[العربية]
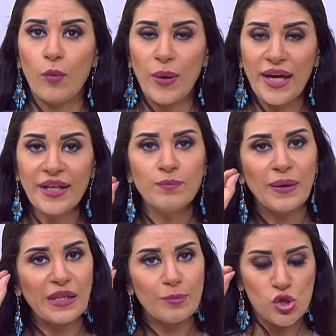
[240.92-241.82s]
واحد
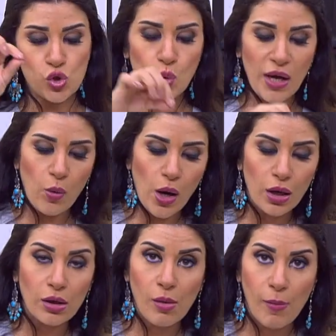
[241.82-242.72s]
بجيب الشوكه
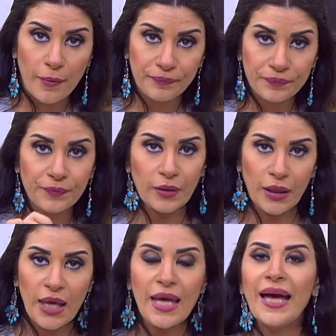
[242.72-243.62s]
واخرمها
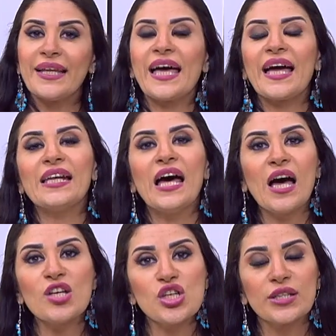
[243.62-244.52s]
ادخلها
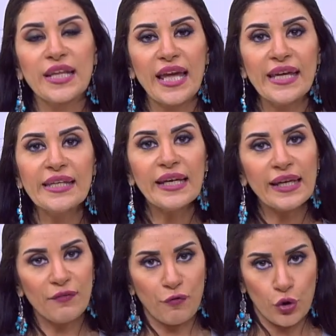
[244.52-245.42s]
عشر دقايق
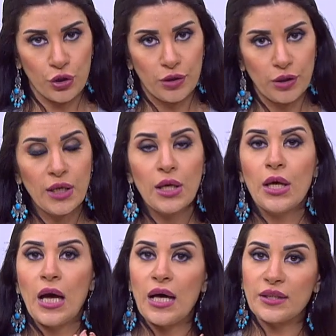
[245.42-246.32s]
الفرن
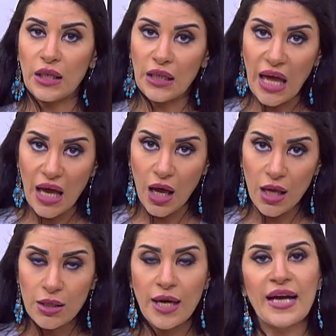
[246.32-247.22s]
اطلعها
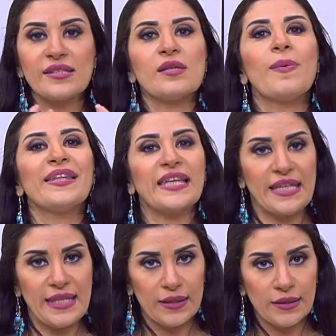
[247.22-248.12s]
اسيبها
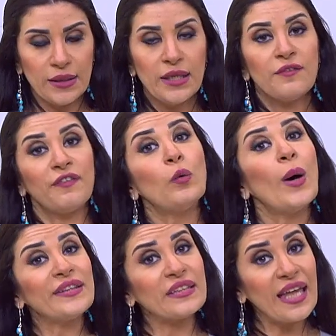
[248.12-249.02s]
تهدى في
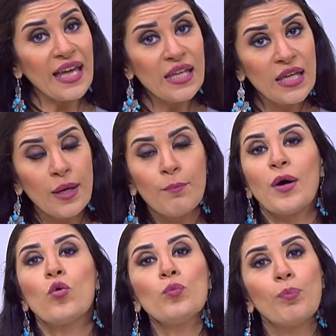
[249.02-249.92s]
الوقت ده
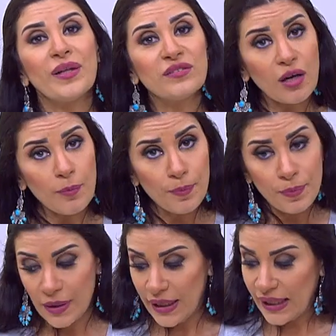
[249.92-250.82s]
بكون بضرب
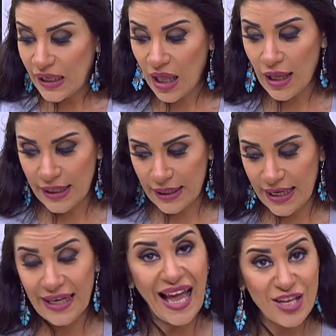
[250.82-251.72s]

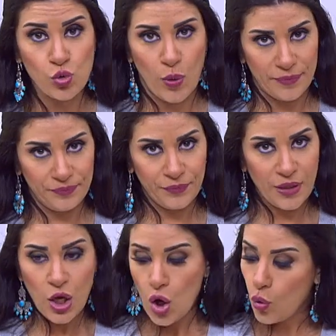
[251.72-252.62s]
الحشوه
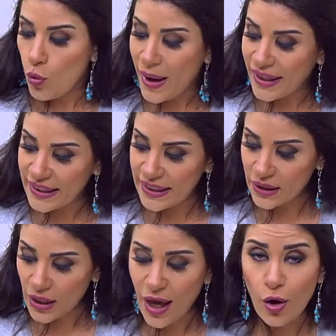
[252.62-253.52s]
وبعدين
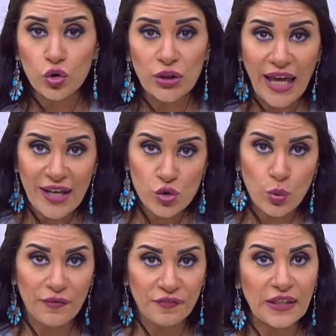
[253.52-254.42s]
احط
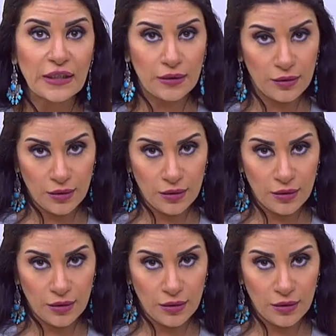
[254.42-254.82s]
الحشوه في